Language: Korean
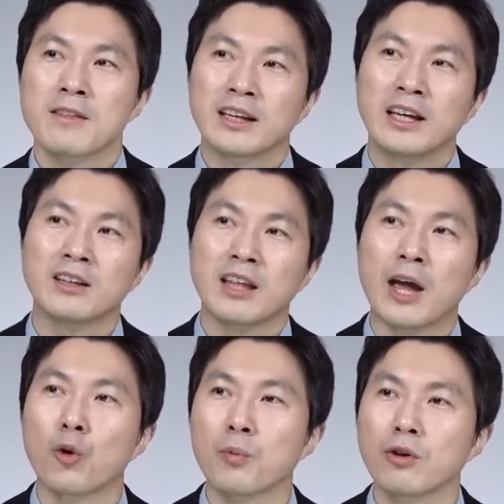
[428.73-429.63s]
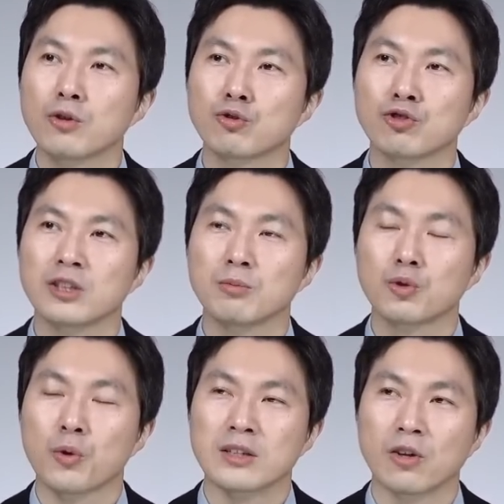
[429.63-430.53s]
이 대로변을
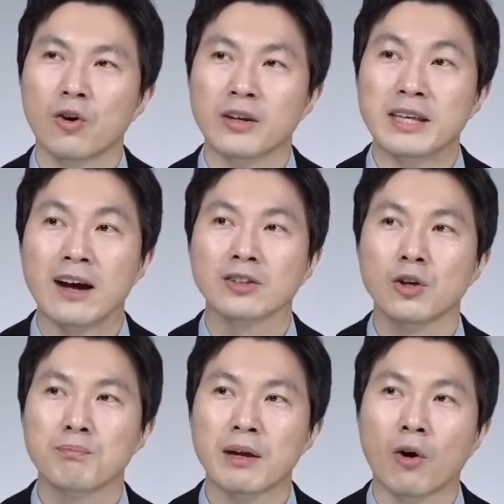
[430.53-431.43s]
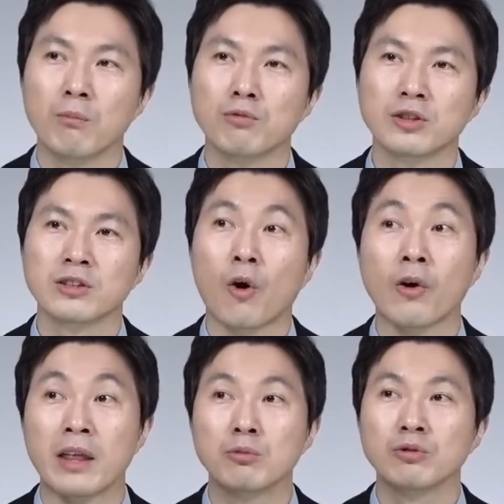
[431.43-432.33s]
중심으로 해서 양옆에 건물들은 거의
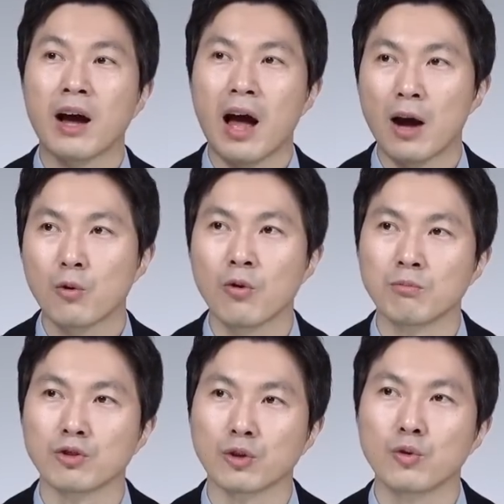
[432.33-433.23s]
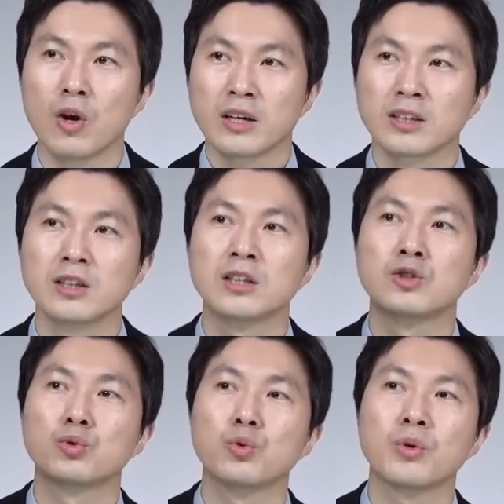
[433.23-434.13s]
대부분 다 학원 건물이고 그
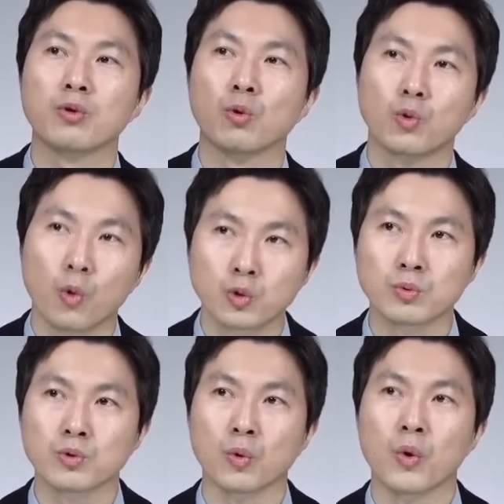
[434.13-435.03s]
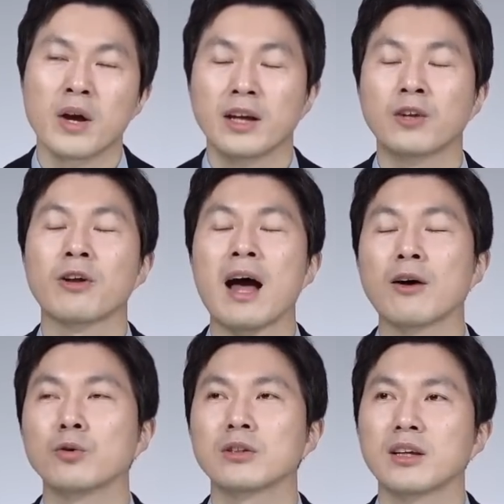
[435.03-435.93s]
뒤쪽에도 교습소 이런
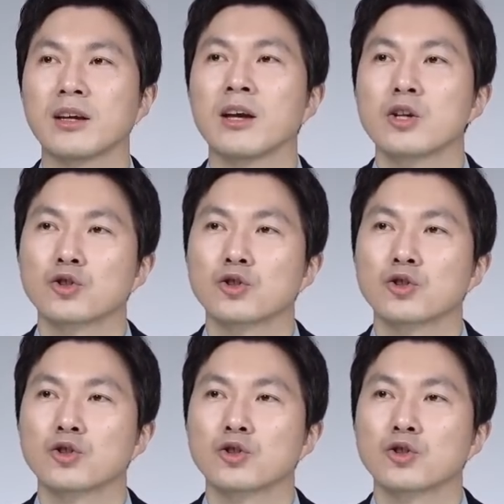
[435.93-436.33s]
학원들이